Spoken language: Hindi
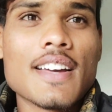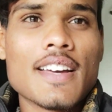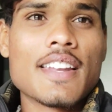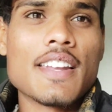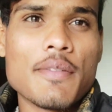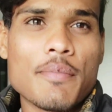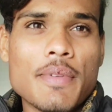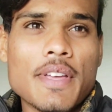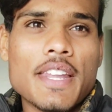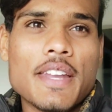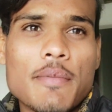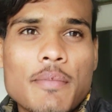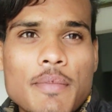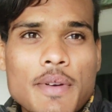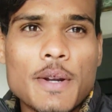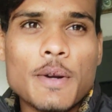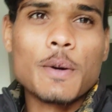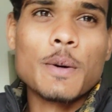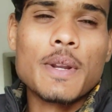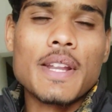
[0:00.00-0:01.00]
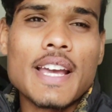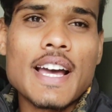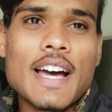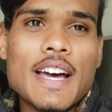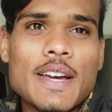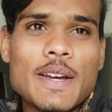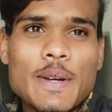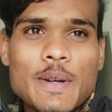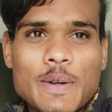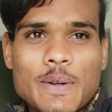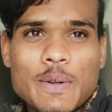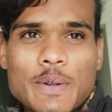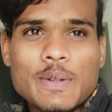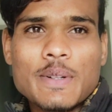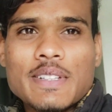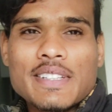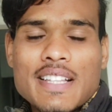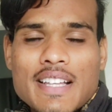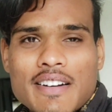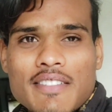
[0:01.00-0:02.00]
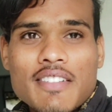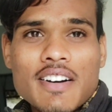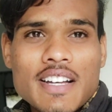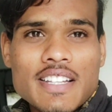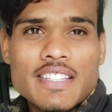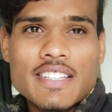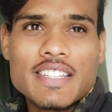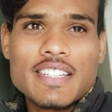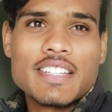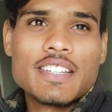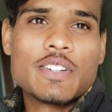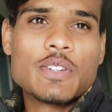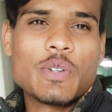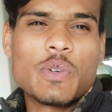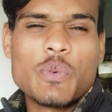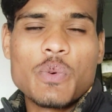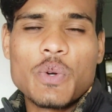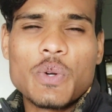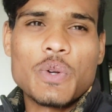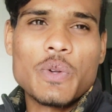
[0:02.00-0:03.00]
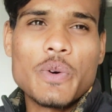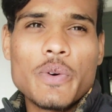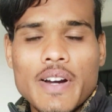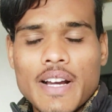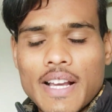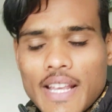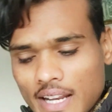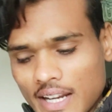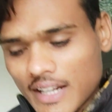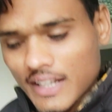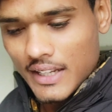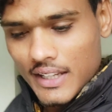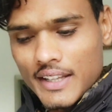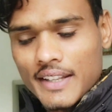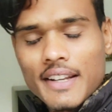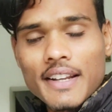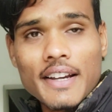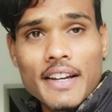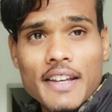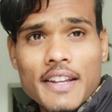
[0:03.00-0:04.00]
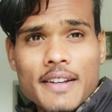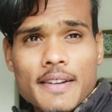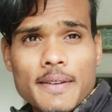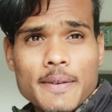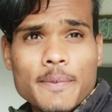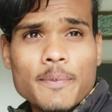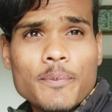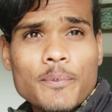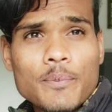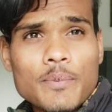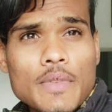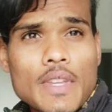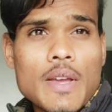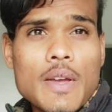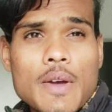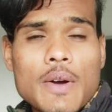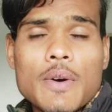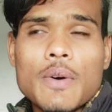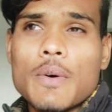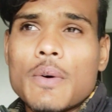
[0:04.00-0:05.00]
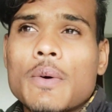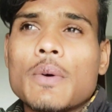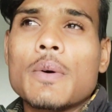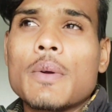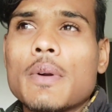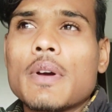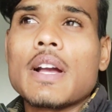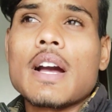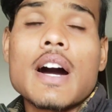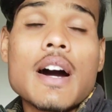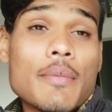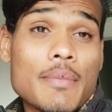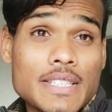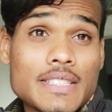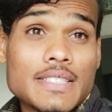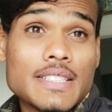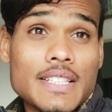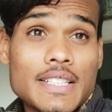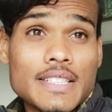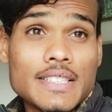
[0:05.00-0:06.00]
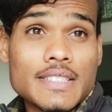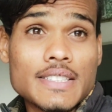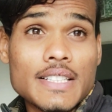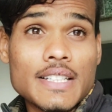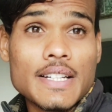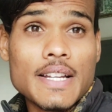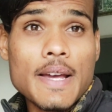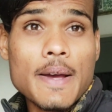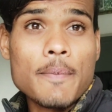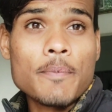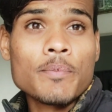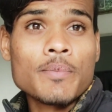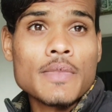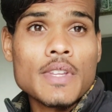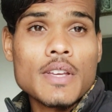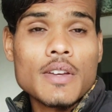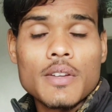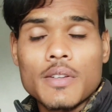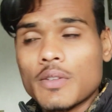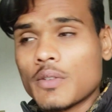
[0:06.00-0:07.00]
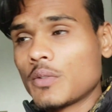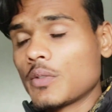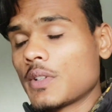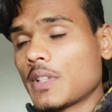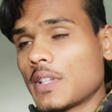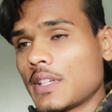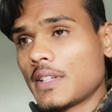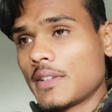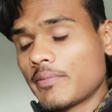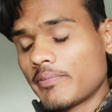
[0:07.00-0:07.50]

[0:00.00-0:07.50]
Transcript: रिपेयर रिपेयर हो रहा है और दरवाजे और विंडो आगे का नहीं लग रहा है और काम इसलिए नहीं चल रहा है क्योंकि